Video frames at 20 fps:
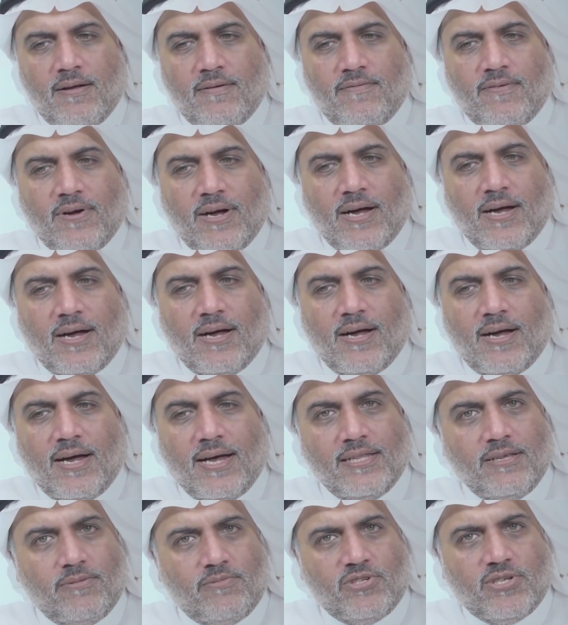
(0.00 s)

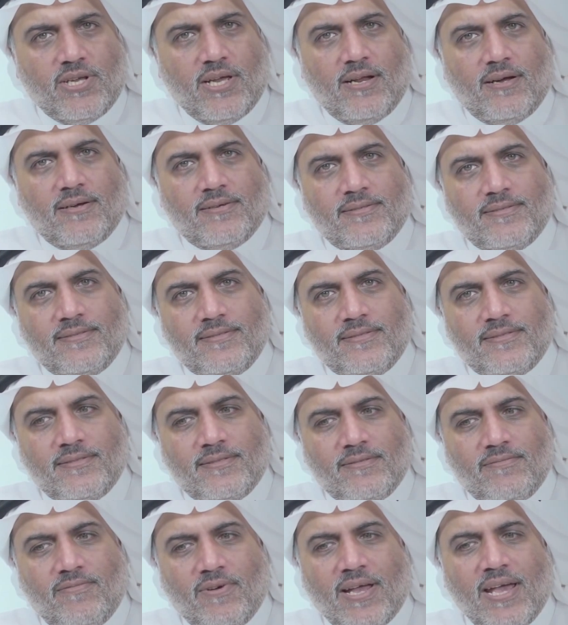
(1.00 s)
فهذه مشكلة
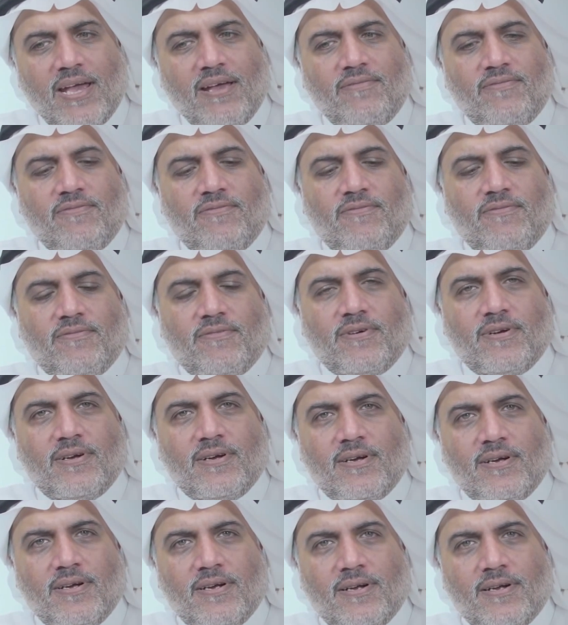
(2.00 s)
فكيف
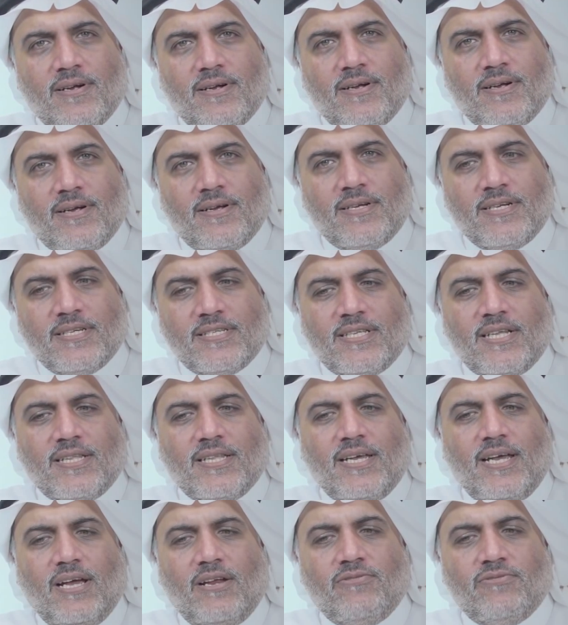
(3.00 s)

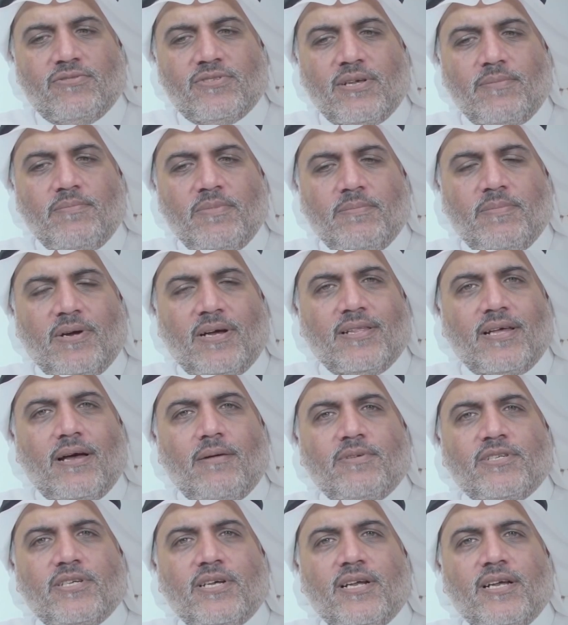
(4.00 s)
نستطيع انه نصمم اعضاء
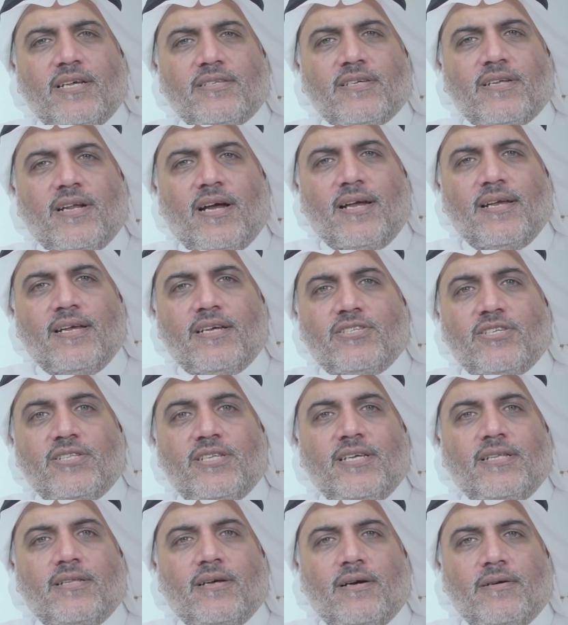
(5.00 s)
بشريه صناعيه
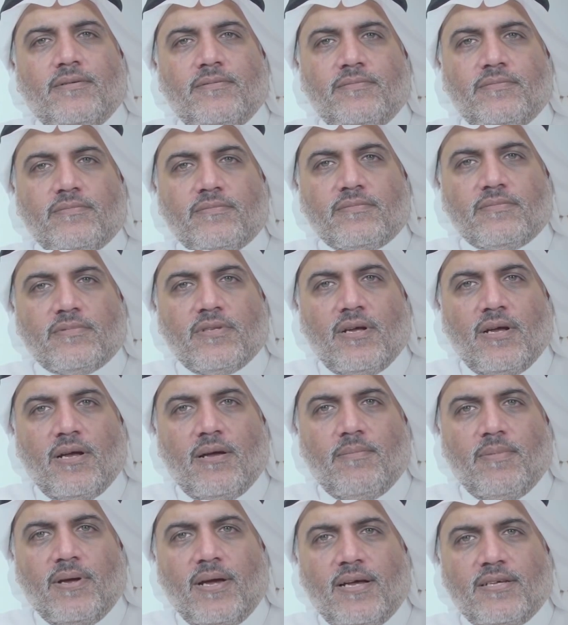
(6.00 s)
جديده
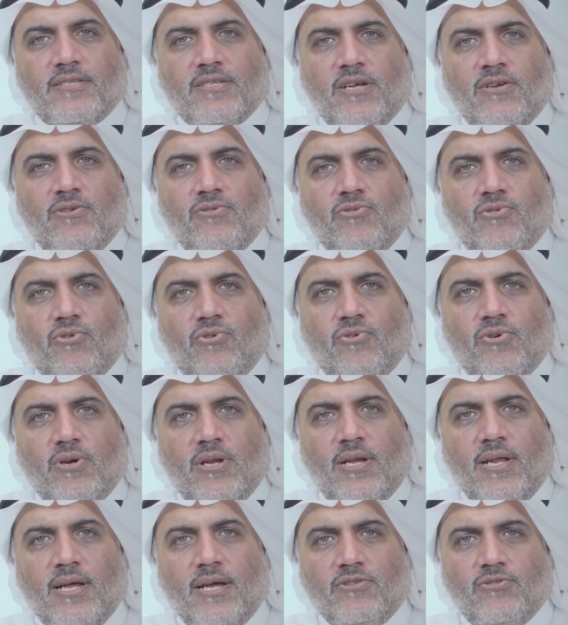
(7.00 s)
بحيث انه
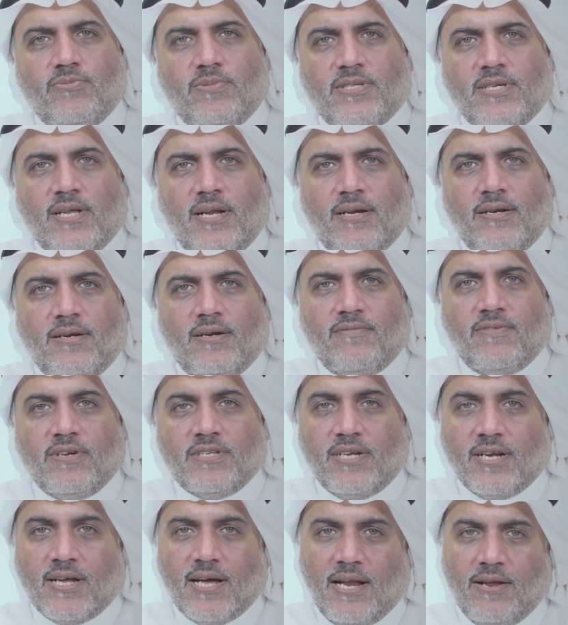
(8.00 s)
اللي عنده مثلا
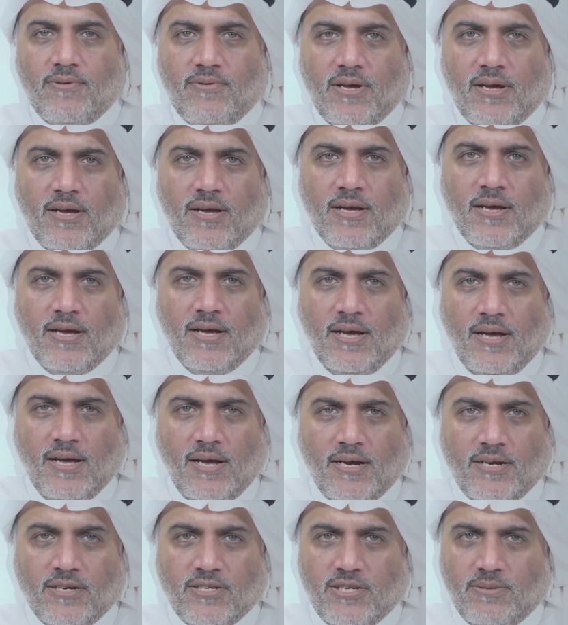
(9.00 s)
فشل كلوي
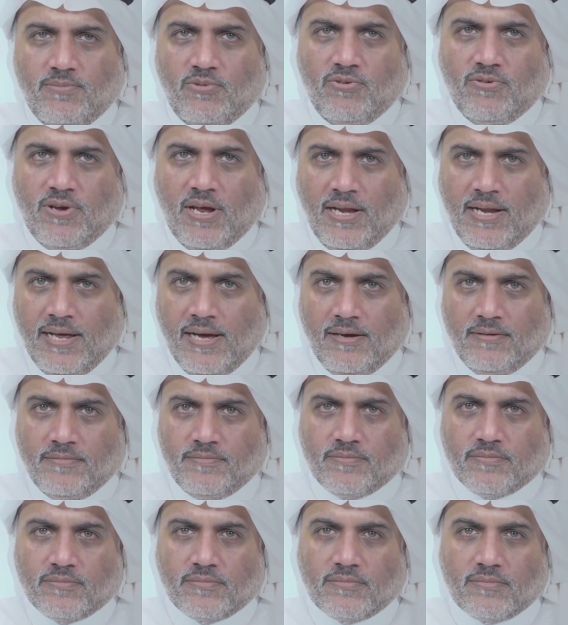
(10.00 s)
نجيب له كليه
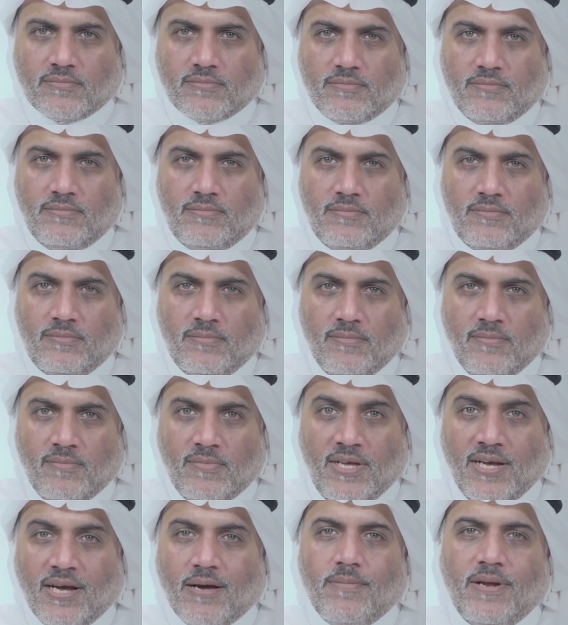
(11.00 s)

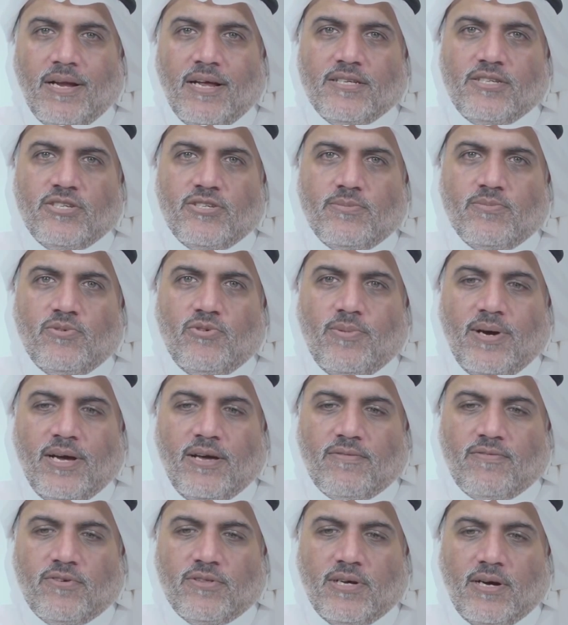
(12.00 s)
يقبلها جسمه وما
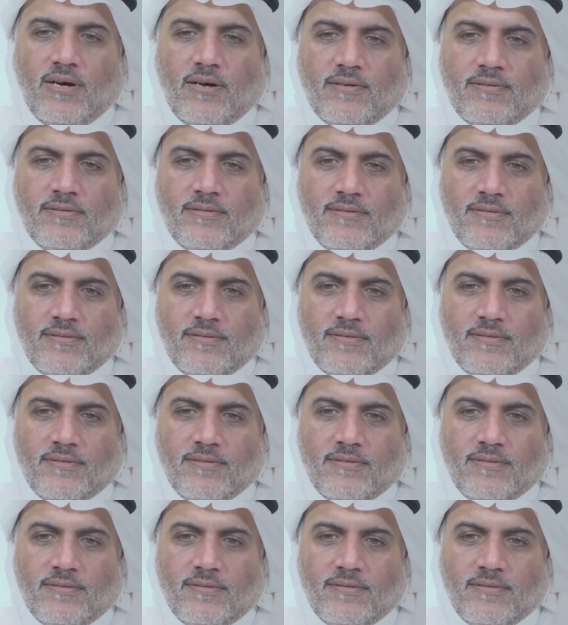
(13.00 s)
يرفضها